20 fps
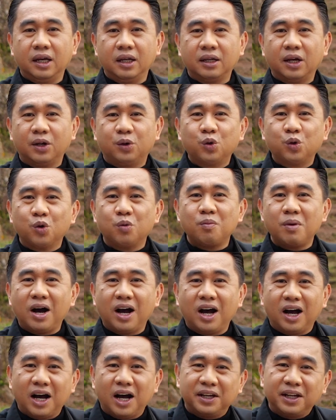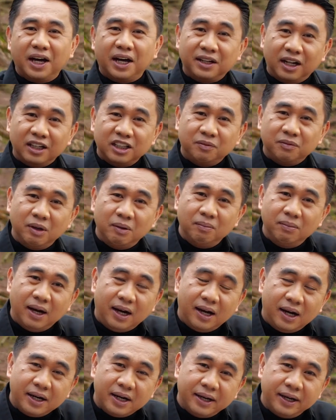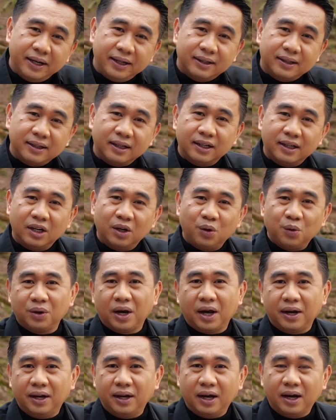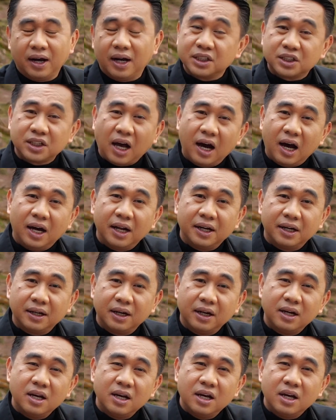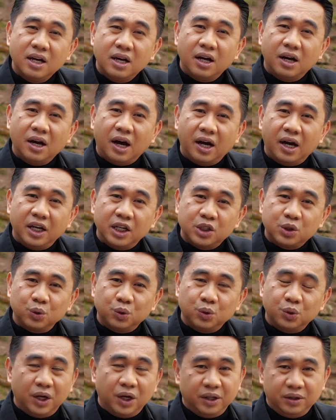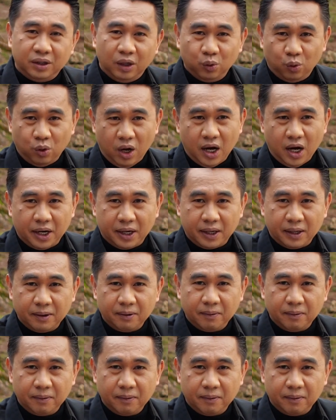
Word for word: daduma nga agad adal ti Biblia ket uh, kunada nga saan nga isu iti lugar.